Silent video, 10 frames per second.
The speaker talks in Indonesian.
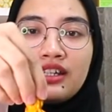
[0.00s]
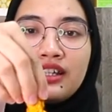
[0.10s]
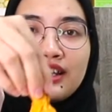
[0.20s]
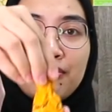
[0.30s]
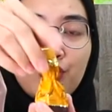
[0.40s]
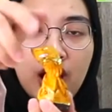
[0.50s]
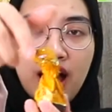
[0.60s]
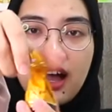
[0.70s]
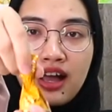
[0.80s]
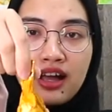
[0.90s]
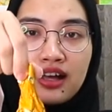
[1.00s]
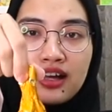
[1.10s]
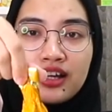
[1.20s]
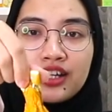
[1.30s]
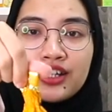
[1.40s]
kita buka
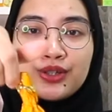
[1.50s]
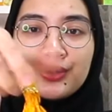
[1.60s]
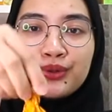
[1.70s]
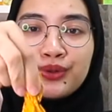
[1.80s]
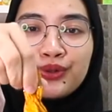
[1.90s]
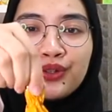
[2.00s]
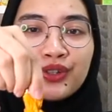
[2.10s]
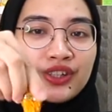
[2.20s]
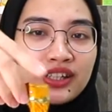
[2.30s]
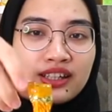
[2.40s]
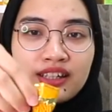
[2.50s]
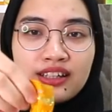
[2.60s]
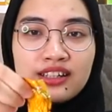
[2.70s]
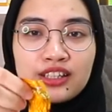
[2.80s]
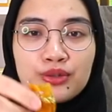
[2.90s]
uh
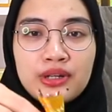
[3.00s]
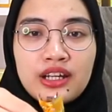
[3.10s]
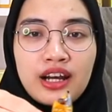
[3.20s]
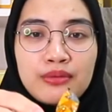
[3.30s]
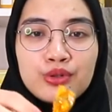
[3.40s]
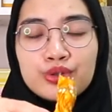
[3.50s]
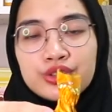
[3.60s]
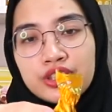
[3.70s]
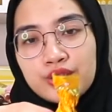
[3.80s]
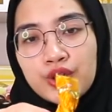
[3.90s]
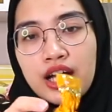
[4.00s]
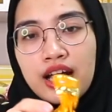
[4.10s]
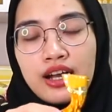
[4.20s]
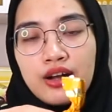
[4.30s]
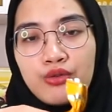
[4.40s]
dia tuh beneran bungkusnya
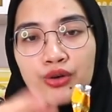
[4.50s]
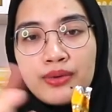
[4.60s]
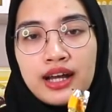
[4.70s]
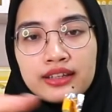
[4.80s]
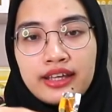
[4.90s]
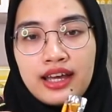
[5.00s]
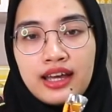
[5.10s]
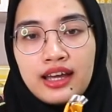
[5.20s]
juga wow banget ya